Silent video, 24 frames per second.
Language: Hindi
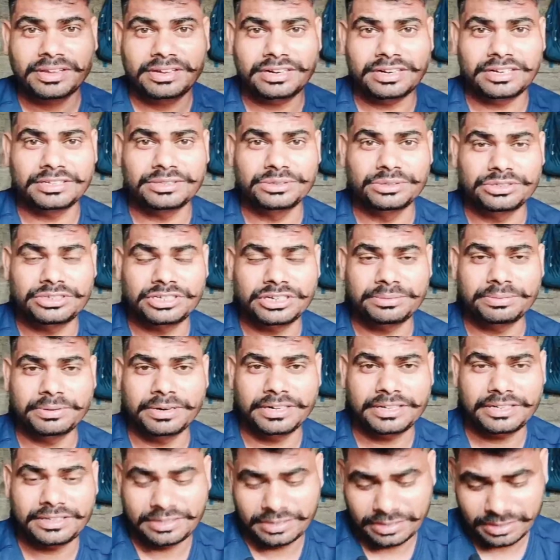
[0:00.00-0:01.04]
रही दूसरी
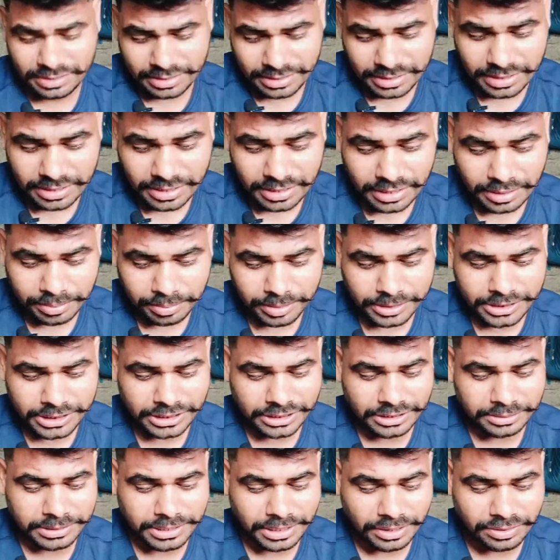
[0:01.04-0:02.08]
बात
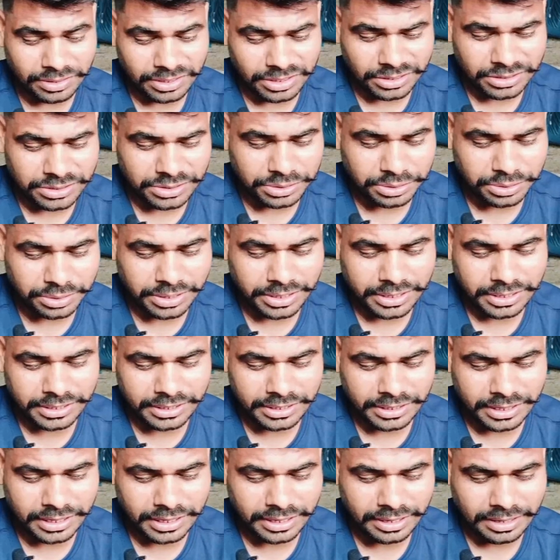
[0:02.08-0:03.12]
मशीन काउंटिंग छोड़
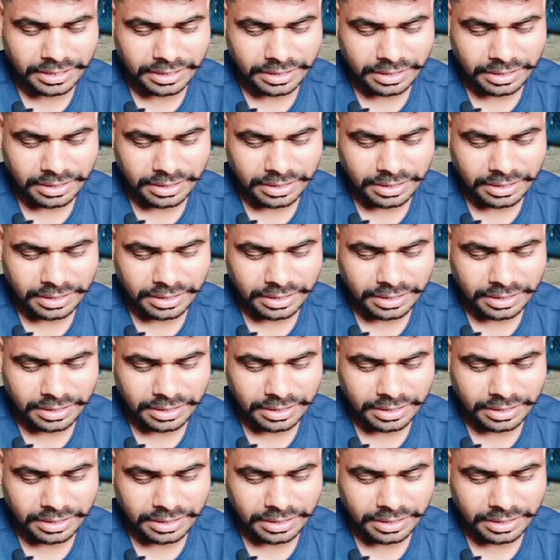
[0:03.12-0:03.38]
रही है